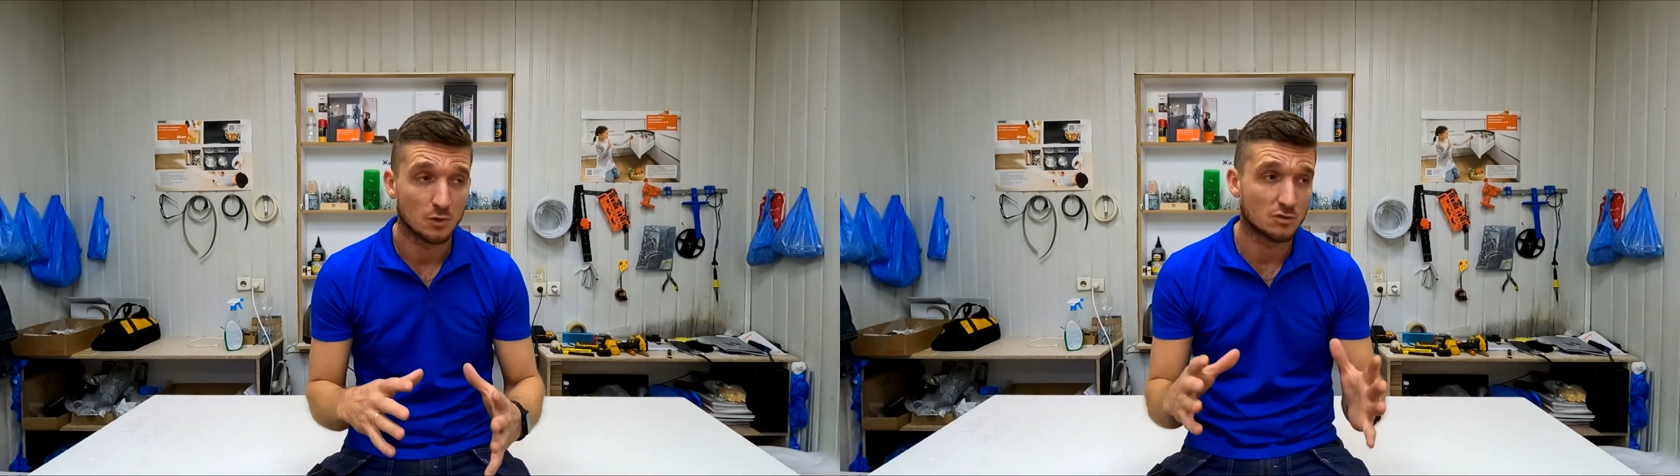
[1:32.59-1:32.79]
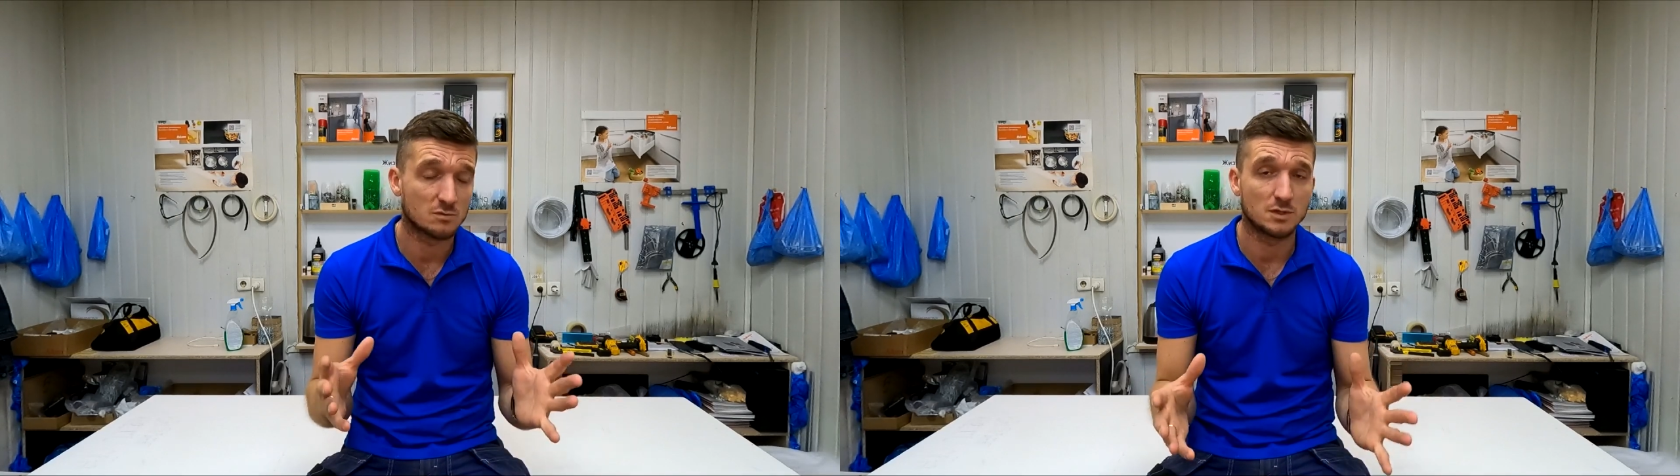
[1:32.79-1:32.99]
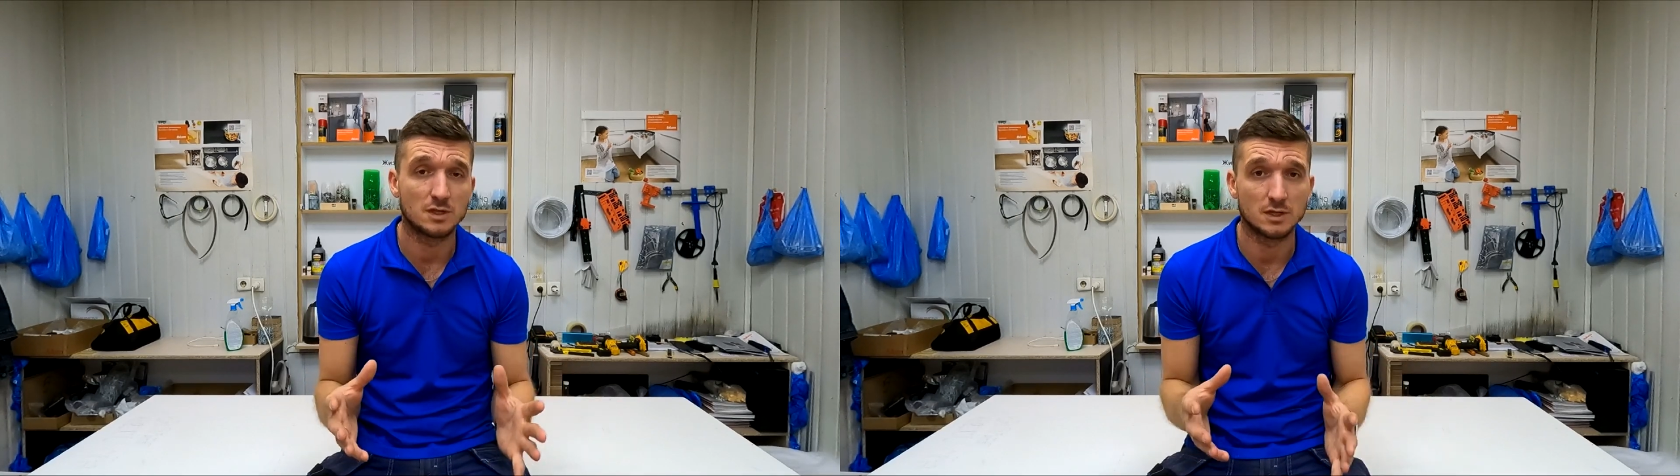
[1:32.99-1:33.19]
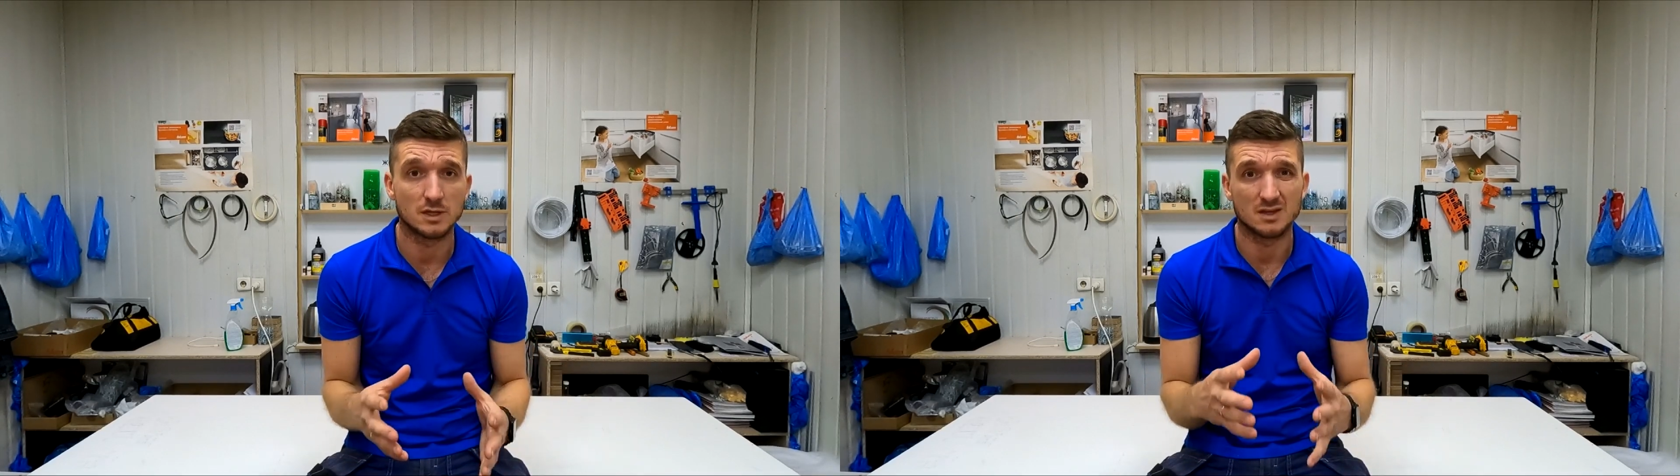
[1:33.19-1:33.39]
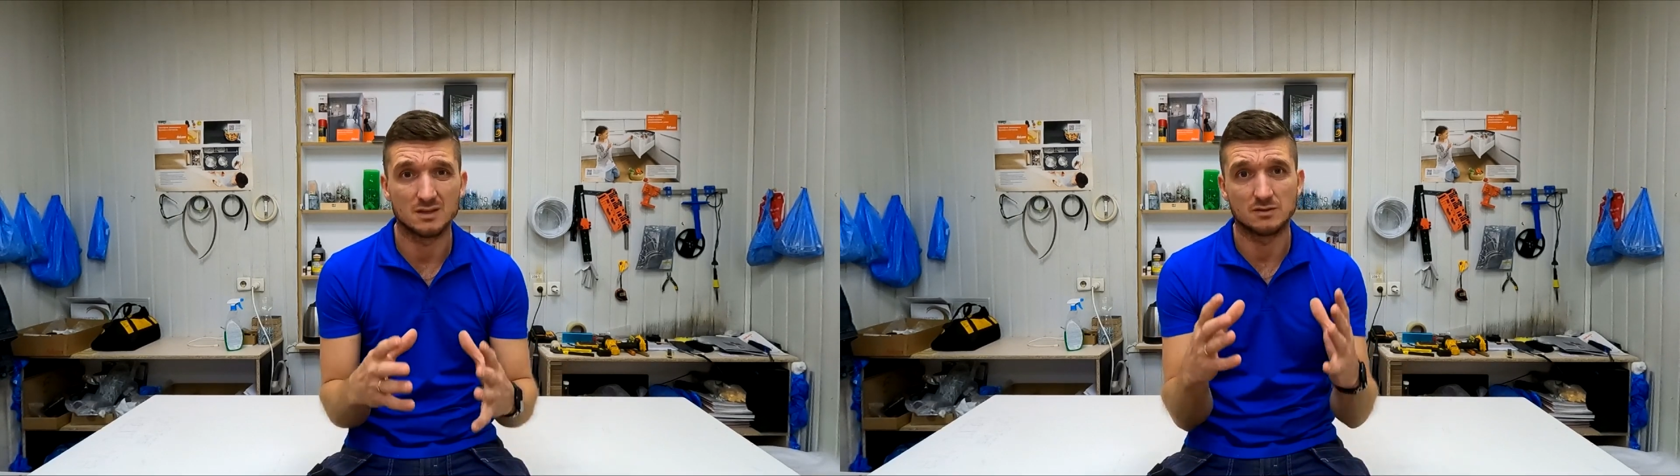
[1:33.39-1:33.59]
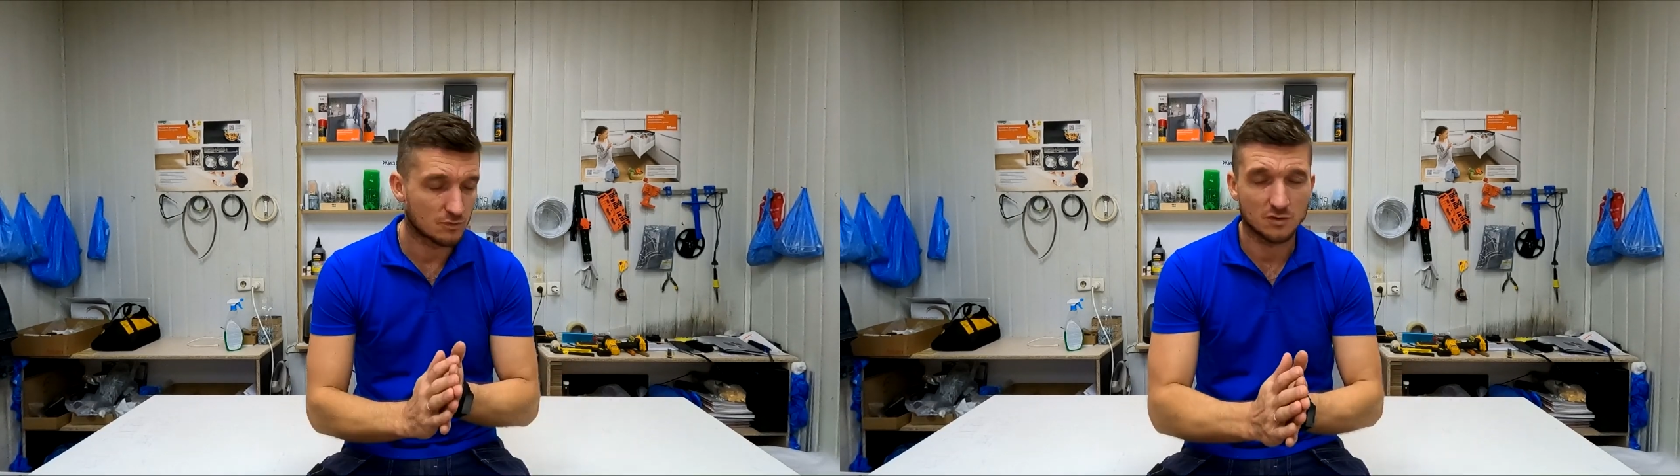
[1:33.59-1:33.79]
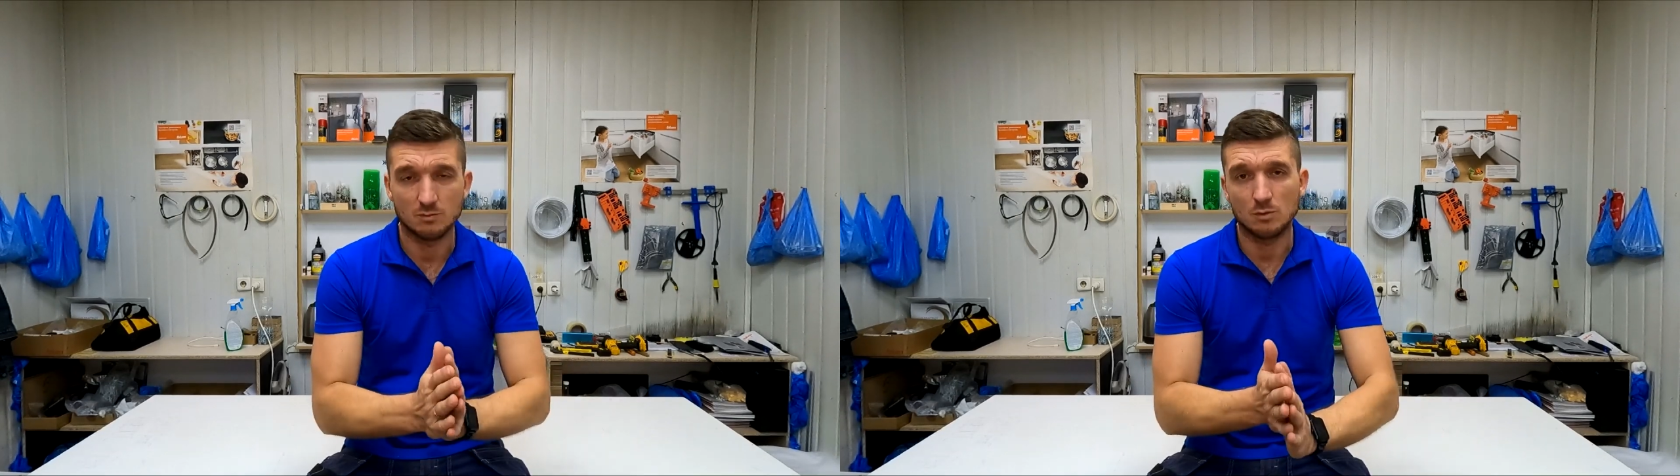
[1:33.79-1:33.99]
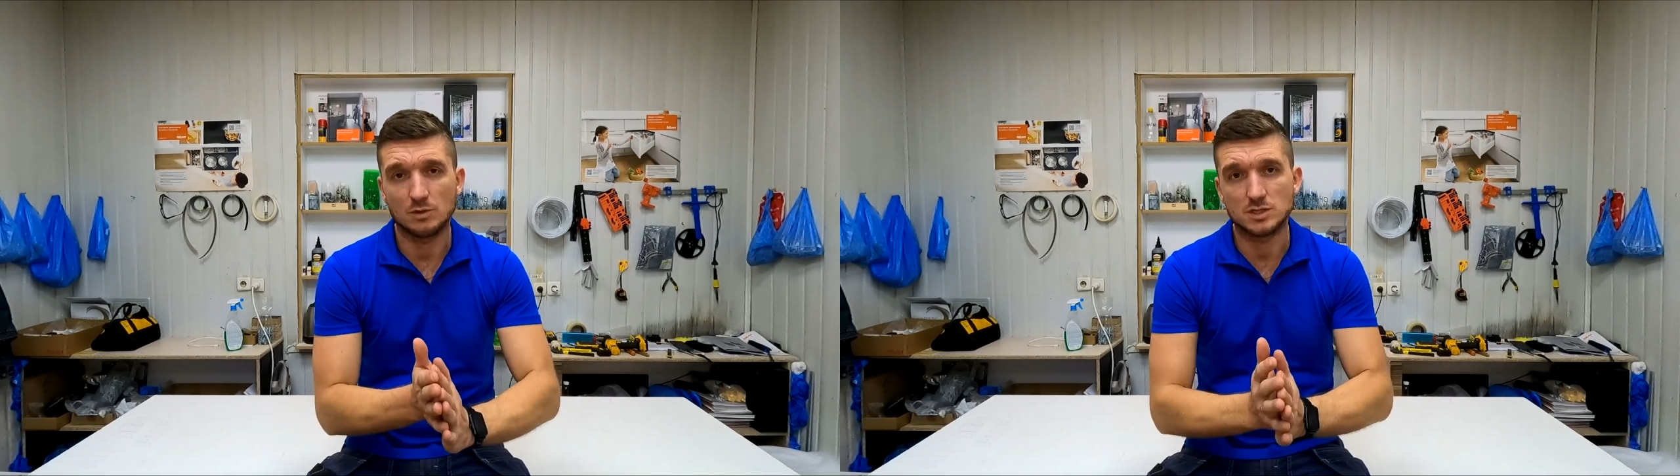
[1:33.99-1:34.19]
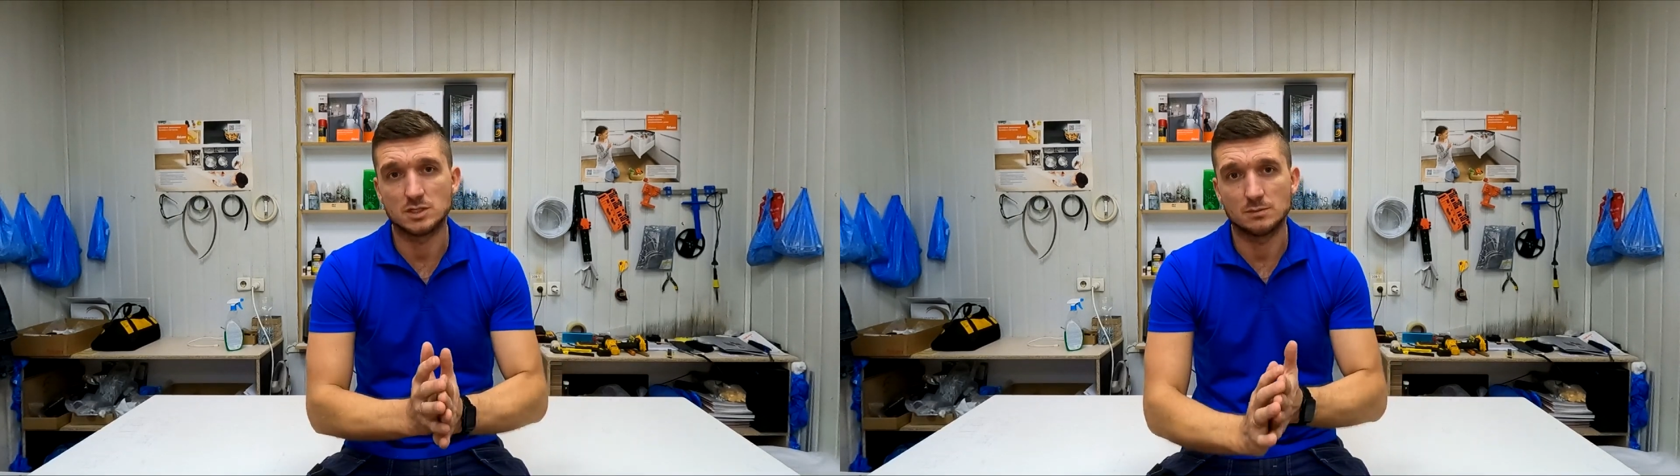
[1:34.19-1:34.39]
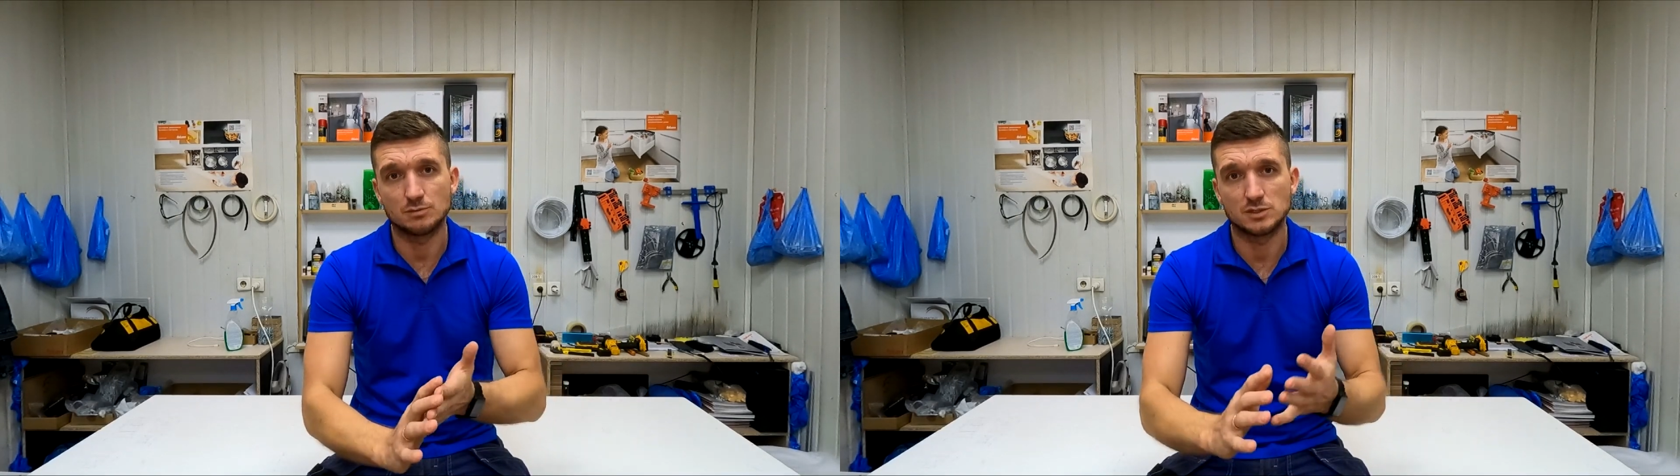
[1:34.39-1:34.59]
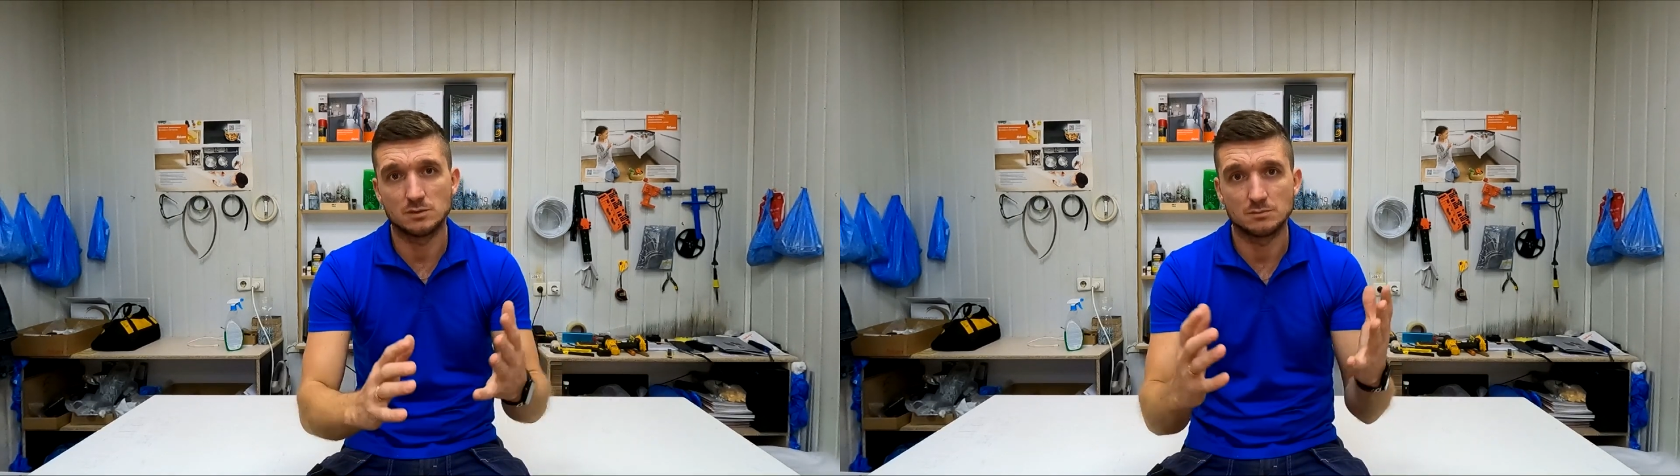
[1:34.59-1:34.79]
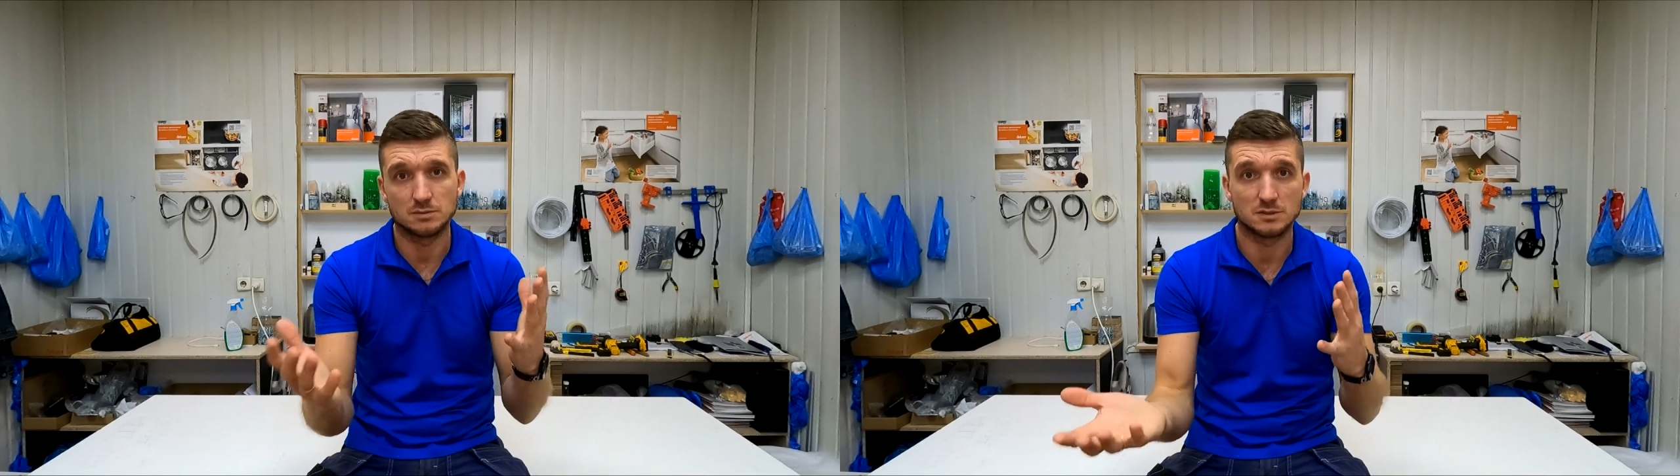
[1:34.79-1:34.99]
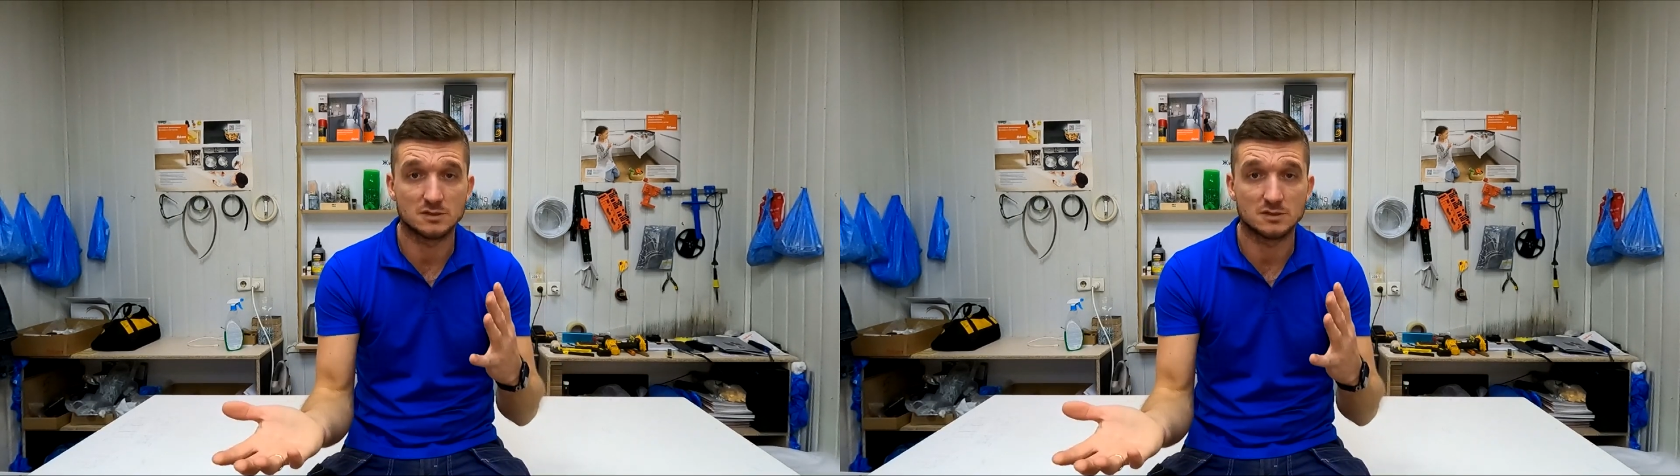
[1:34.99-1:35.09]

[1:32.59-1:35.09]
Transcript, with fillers: Вот смотрите, вот возьмем даже, допустим,